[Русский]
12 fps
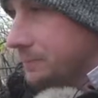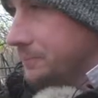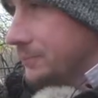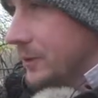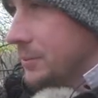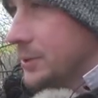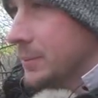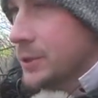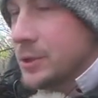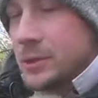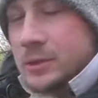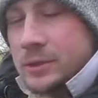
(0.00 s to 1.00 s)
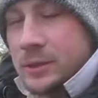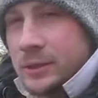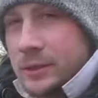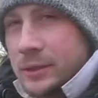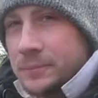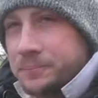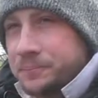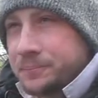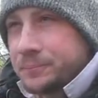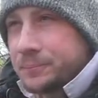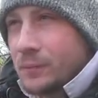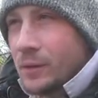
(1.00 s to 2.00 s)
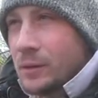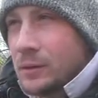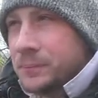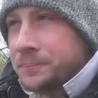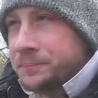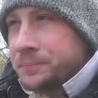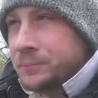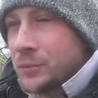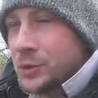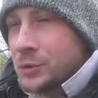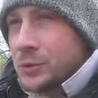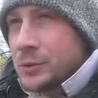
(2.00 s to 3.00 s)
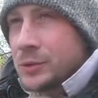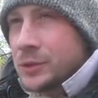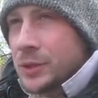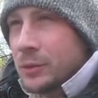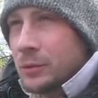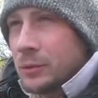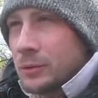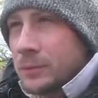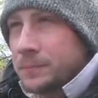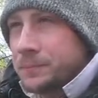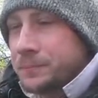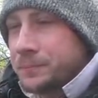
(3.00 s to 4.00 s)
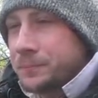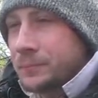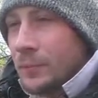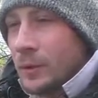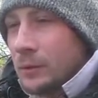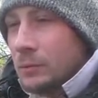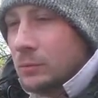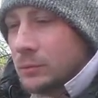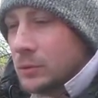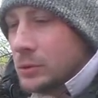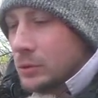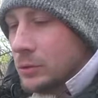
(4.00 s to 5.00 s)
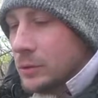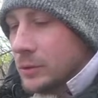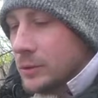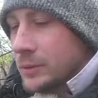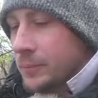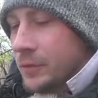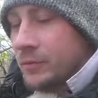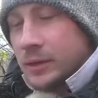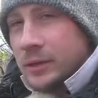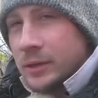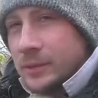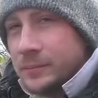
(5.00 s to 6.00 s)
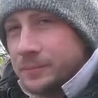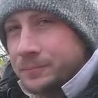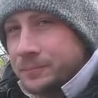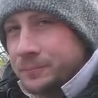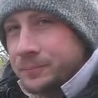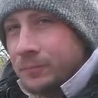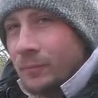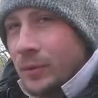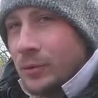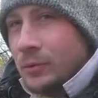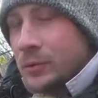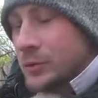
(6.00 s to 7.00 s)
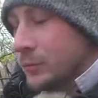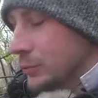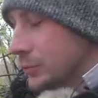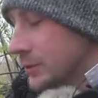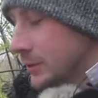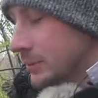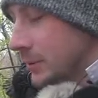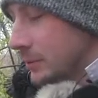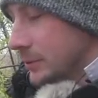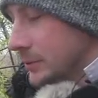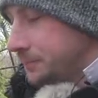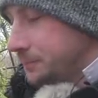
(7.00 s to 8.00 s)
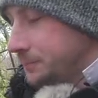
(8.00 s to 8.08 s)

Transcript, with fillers: И вообще почти не сладкий. Чувствуется такой вот, ну, что это не вода, но очень вкусный прям вот.